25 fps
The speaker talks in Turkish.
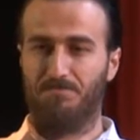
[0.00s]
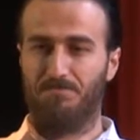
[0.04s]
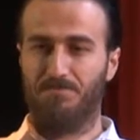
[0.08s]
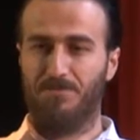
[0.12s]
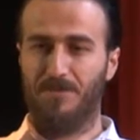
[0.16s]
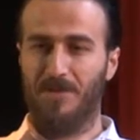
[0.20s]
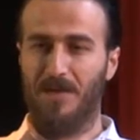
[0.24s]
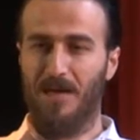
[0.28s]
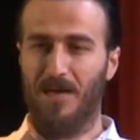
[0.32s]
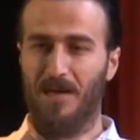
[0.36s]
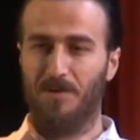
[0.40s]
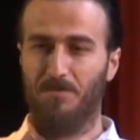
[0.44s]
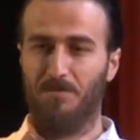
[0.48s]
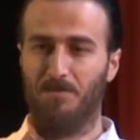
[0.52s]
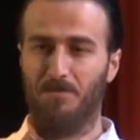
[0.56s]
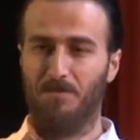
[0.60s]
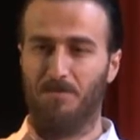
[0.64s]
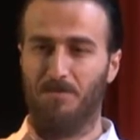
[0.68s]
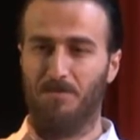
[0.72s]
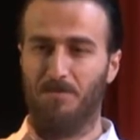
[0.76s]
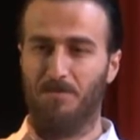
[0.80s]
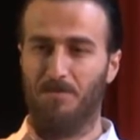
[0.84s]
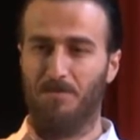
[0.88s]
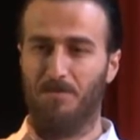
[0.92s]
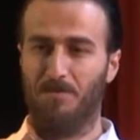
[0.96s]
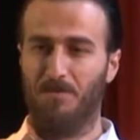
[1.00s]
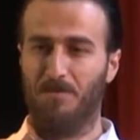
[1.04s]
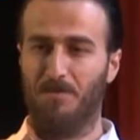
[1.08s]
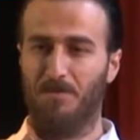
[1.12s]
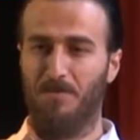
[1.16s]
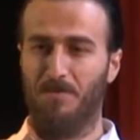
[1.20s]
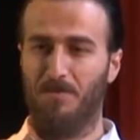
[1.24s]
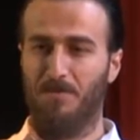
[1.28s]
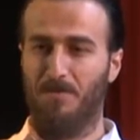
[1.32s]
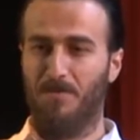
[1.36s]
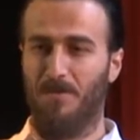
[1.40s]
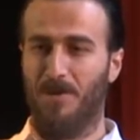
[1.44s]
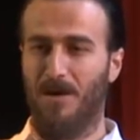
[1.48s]
yani
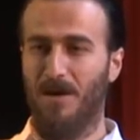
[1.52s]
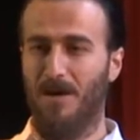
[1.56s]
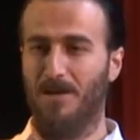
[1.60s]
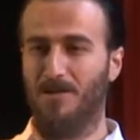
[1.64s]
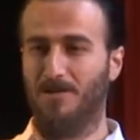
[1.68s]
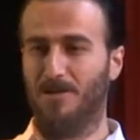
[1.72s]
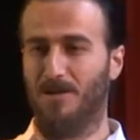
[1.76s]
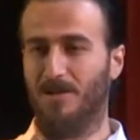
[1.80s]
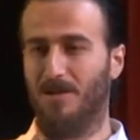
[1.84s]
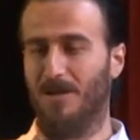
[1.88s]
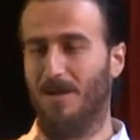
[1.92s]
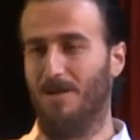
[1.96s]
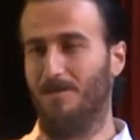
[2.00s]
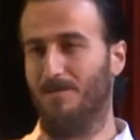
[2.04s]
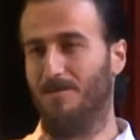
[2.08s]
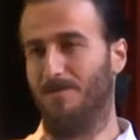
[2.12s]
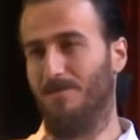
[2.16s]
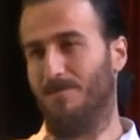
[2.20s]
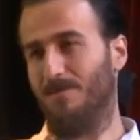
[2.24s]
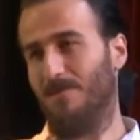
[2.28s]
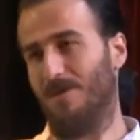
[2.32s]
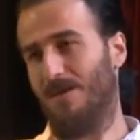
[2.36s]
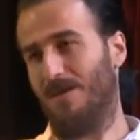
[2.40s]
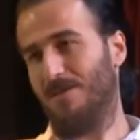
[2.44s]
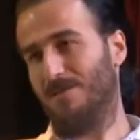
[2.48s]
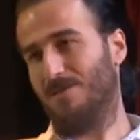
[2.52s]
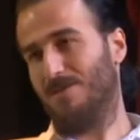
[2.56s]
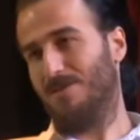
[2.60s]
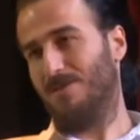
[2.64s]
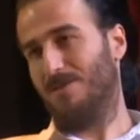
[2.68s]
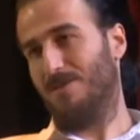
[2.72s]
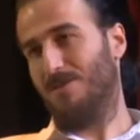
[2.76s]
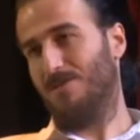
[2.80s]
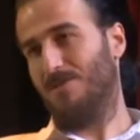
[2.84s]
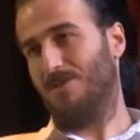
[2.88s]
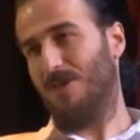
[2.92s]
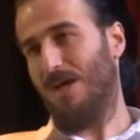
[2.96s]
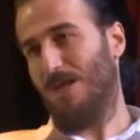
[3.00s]
maceram
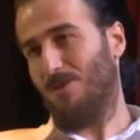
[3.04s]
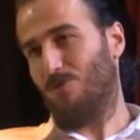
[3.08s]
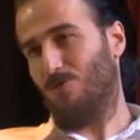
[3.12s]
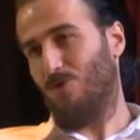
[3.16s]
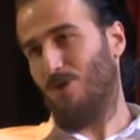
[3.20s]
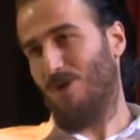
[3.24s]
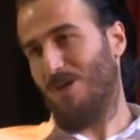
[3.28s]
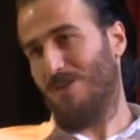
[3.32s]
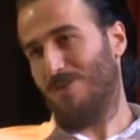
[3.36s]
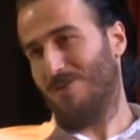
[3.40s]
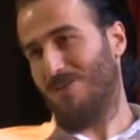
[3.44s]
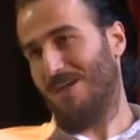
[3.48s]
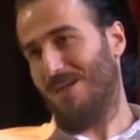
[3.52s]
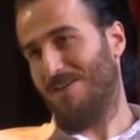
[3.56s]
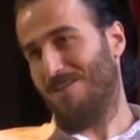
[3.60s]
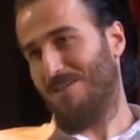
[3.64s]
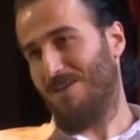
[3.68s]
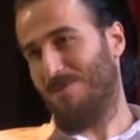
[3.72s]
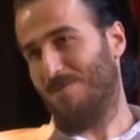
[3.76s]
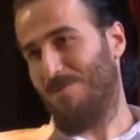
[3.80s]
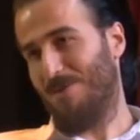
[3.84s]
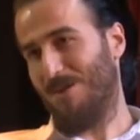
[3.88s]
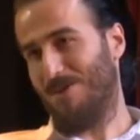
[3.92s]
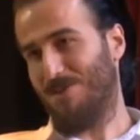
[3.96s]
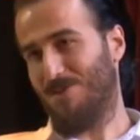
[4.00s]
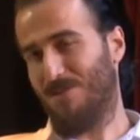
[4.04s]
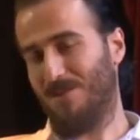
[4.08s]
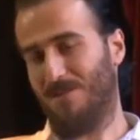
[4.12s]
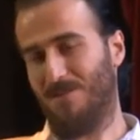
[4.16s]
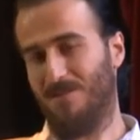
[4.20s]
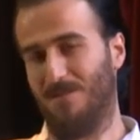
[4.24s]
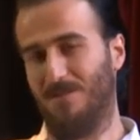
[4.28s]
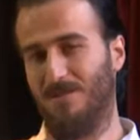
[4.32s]
aslında tiyatroyla zaten başladı.